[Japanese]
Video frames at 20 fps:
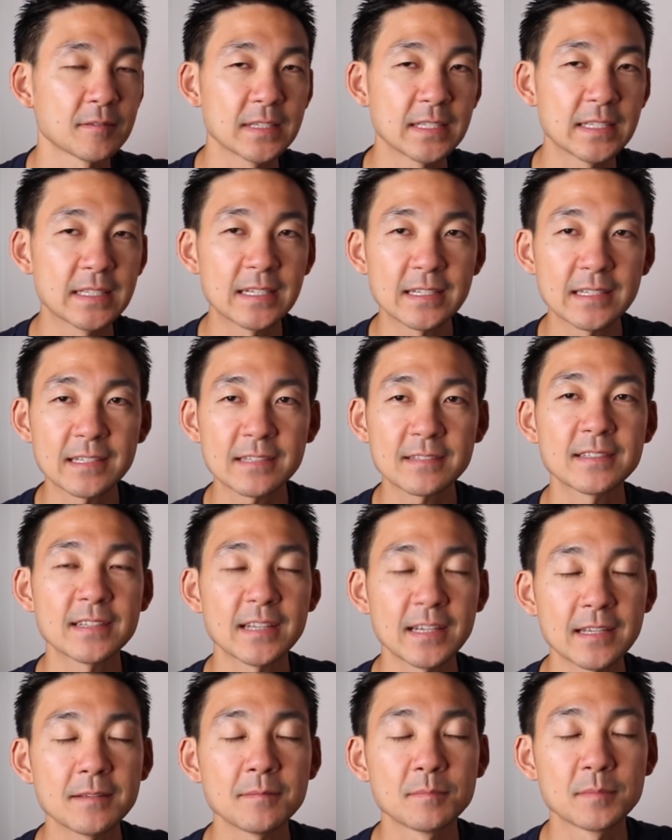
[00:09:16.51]
いらなく
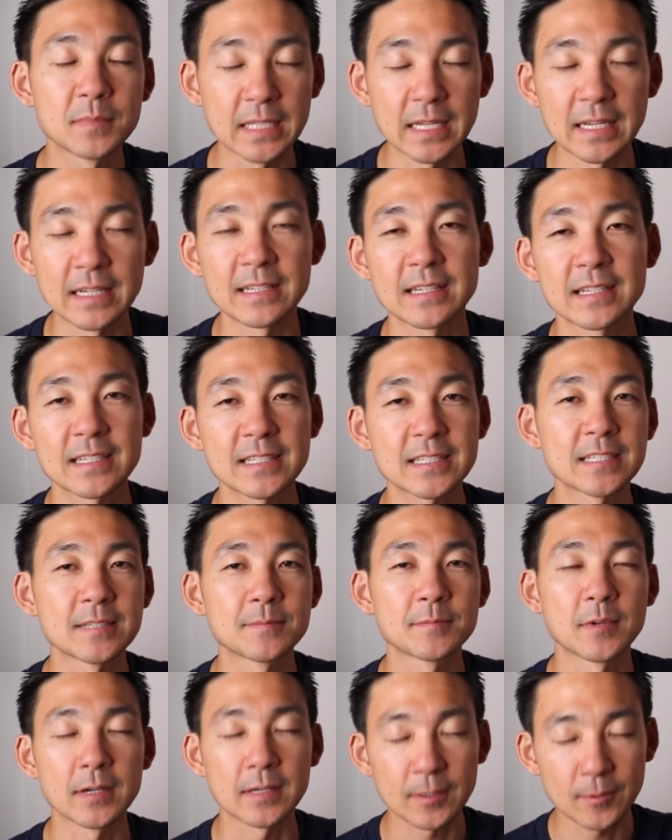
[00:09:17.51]
ないみたいな話に
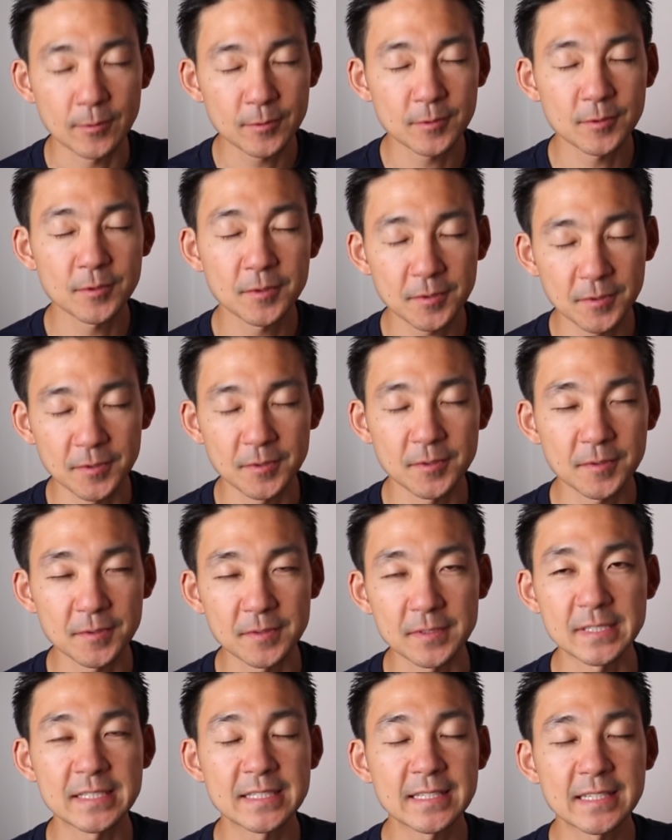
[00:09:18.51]
も今後どんど
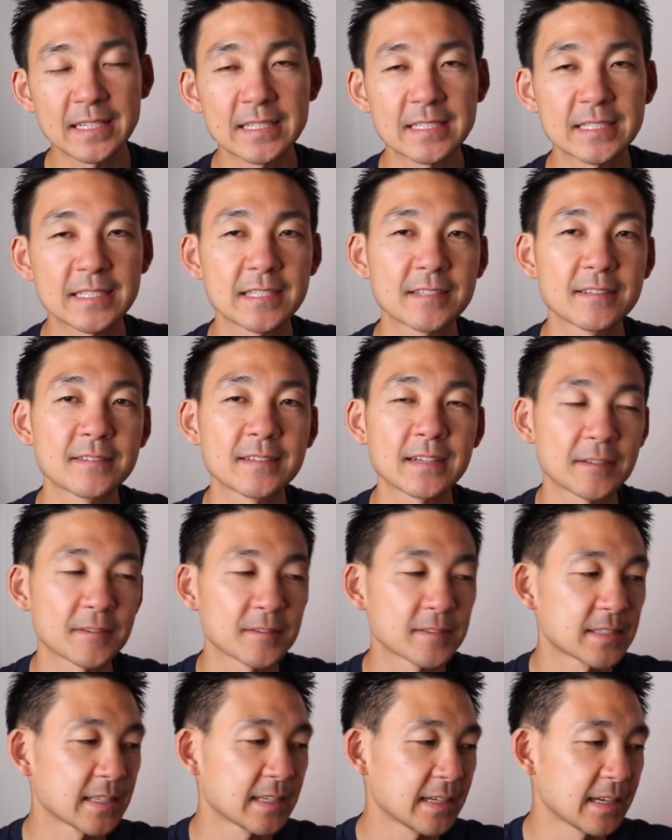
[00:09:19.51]
ん進展していく可
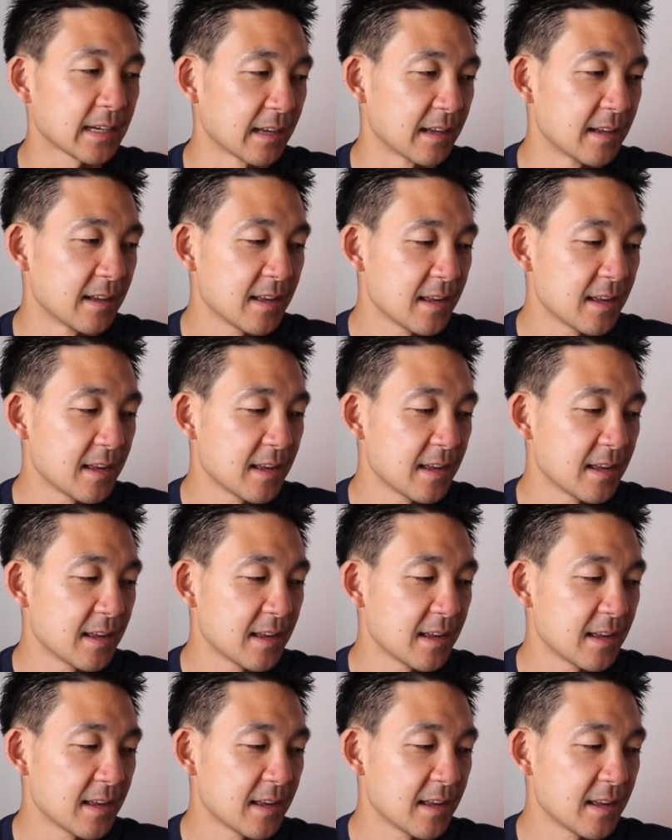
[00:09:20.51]
能性が